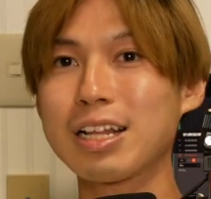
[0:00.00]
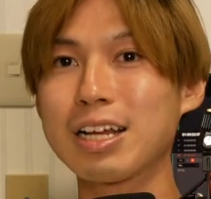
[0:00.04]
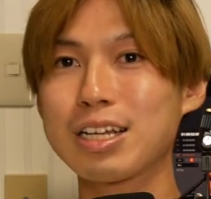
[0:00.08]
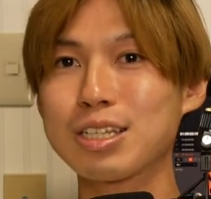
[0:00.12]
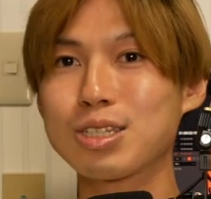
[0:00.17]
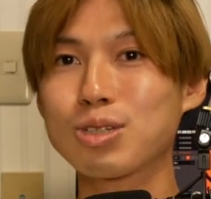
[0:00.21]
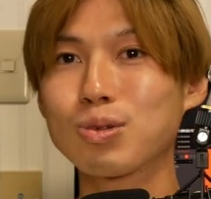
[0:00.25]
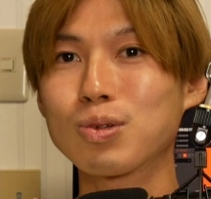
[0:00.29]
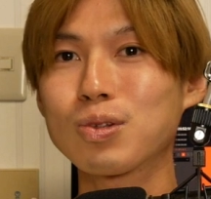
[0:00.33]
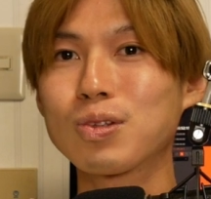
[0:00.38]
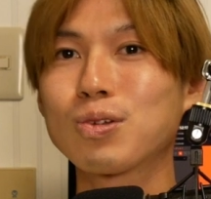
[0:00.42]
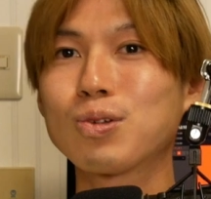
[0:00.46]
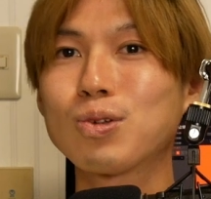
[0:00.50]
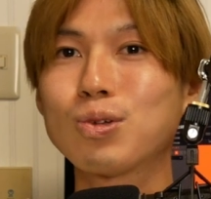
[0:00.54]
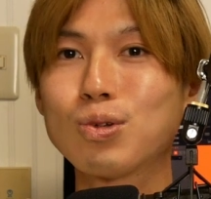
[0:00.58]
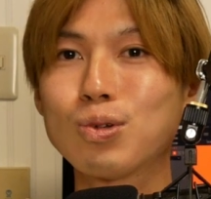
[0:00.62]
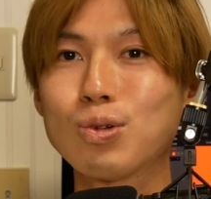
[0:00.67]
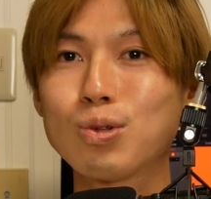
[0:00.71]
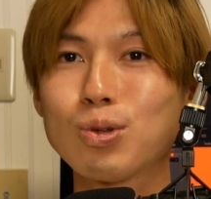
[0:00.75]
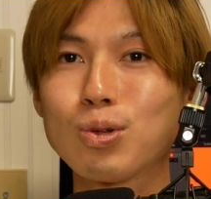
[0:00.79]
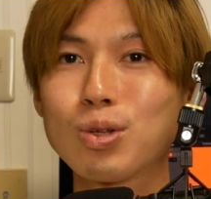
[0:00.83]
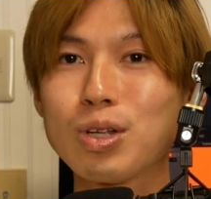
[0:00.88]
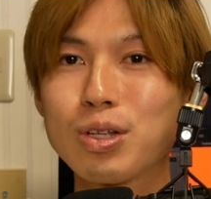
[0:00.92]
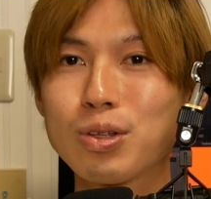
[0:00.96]
なんかそう
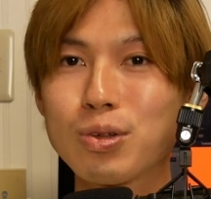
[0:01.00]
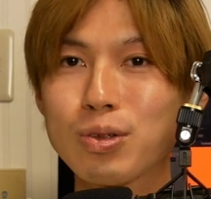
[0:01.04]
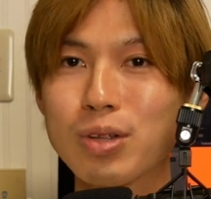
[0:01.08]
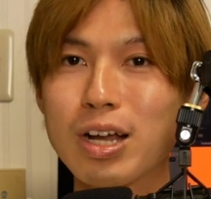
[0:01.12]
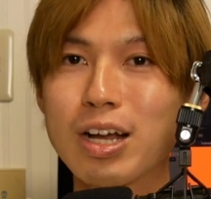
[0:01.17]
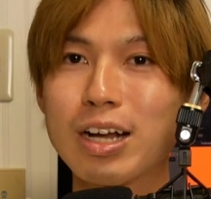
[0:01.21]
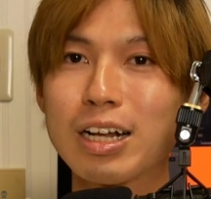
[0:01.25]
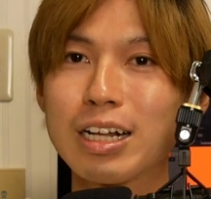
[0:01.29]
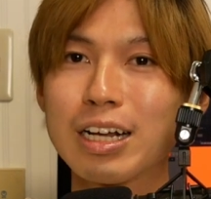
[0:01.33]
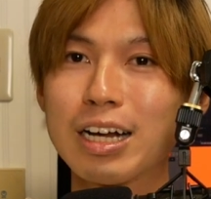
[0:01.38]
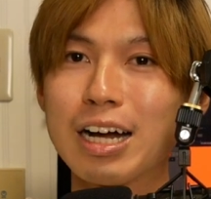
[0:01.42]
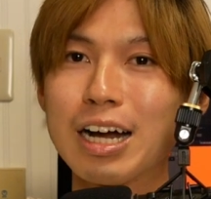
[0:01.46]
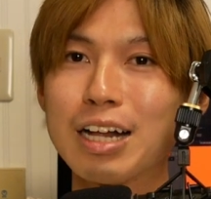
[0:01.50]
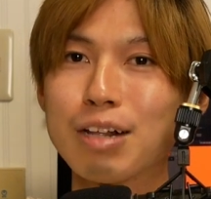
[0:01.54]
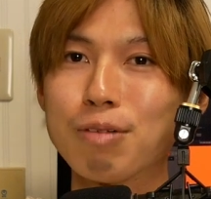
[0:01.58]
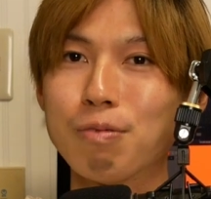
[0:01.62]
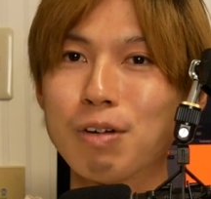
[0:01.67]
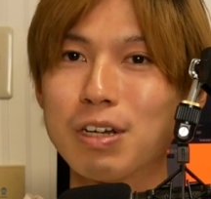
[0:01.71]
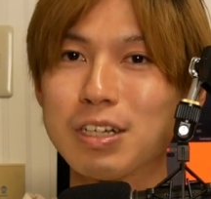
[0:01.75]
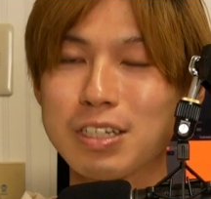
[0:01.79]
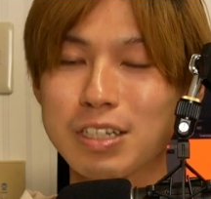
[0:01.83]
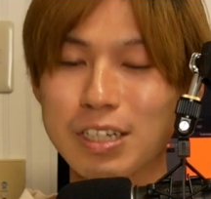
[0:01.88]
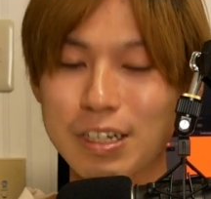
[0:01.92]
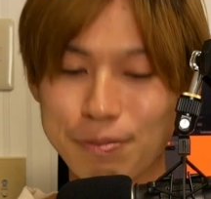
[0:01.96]
いうノリの流れがあり
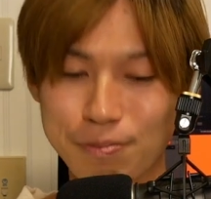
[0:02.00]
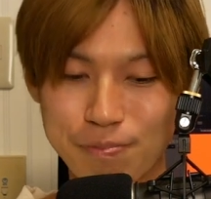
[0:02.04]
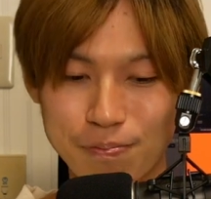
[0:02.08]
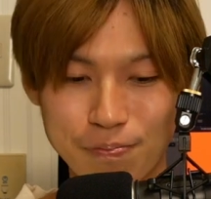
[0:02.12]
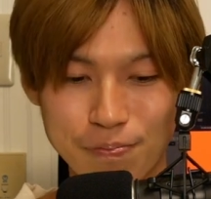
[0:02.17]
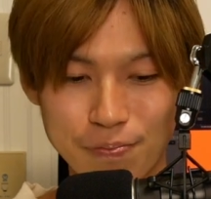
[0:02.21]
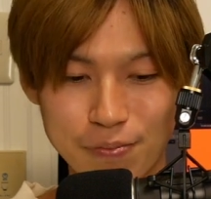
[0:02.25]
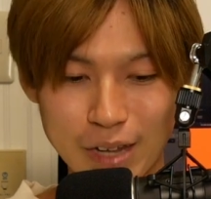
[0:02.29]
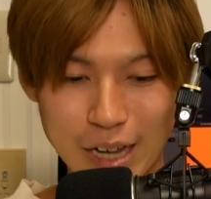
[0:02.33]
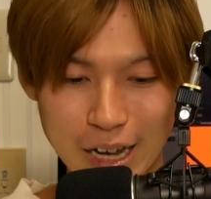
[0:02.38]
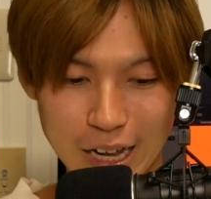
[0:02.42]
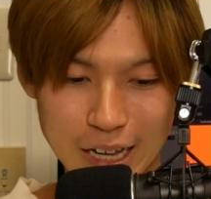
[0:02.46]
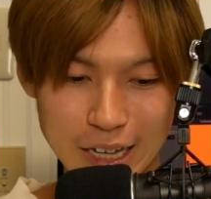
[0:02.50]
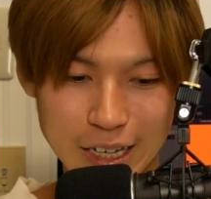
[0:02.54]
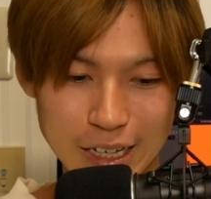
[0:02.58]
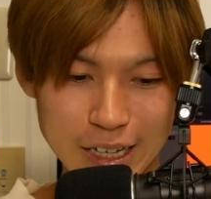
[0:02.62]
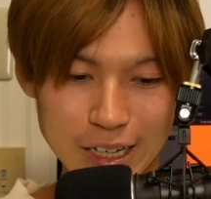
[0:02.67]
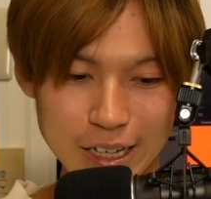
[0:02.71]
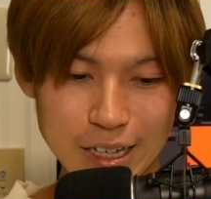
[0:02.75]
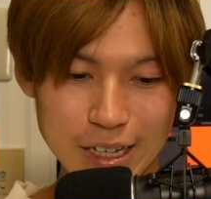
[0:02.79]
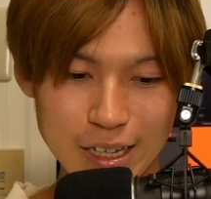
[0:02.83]
ました。はい。